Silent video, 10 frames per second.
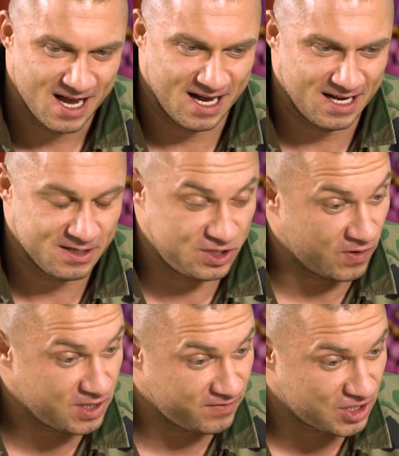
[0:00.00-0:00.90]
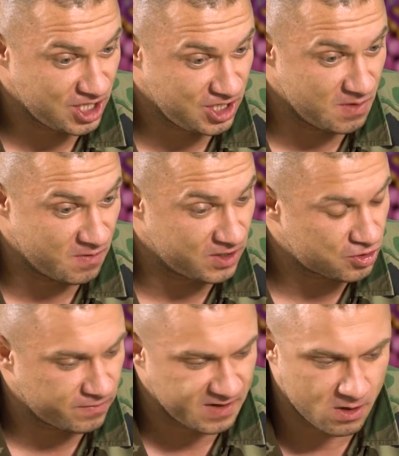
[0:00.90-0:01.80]
e, dzwonię wcześniej i mówię,
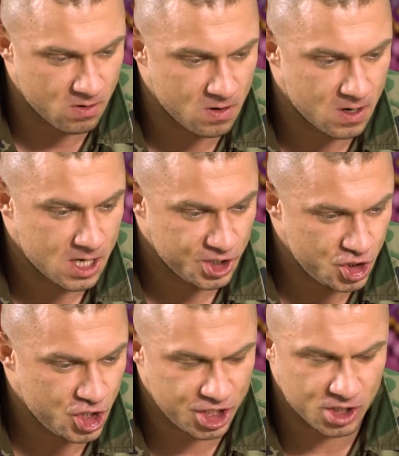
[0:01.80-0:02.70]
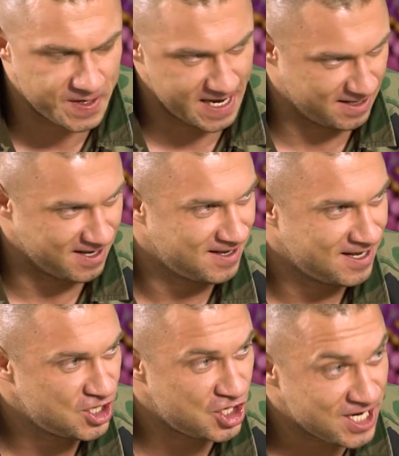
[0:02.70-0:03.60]
człowieku, dzisiaj cię dojadę.
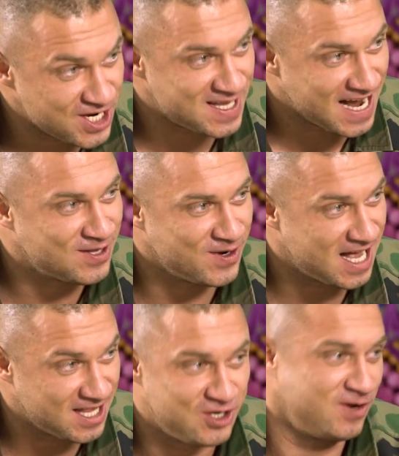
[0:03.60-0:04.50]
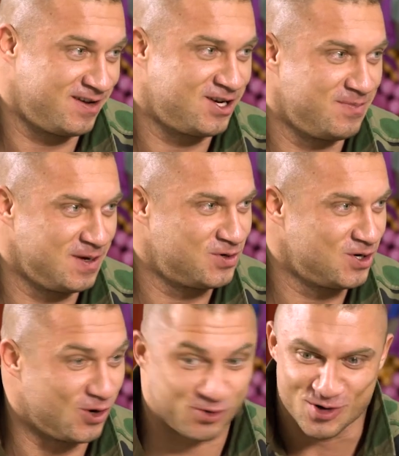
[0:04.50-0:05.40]
Dzisiaj cię tak dojadę, ty się weź lepiej
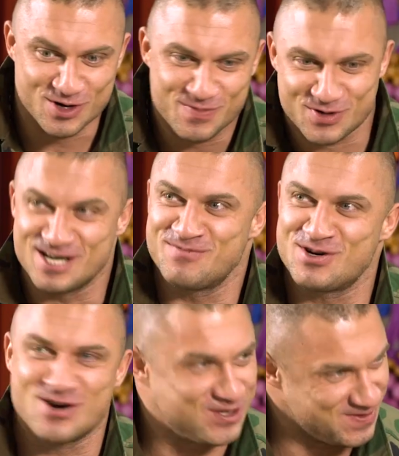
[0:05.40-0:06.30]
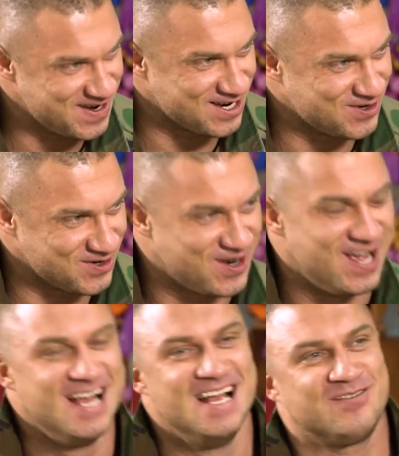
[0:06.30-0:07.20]
przygotuj. No oni przy, przychodzą, wiesz, już
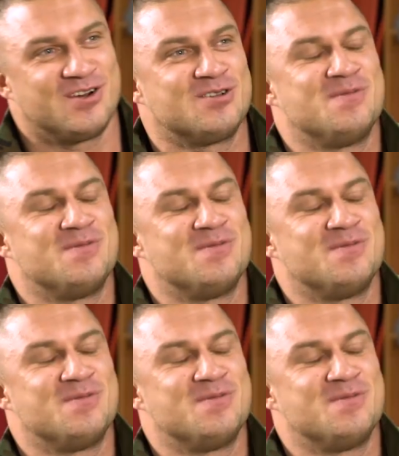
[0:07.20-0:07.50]
wczoraj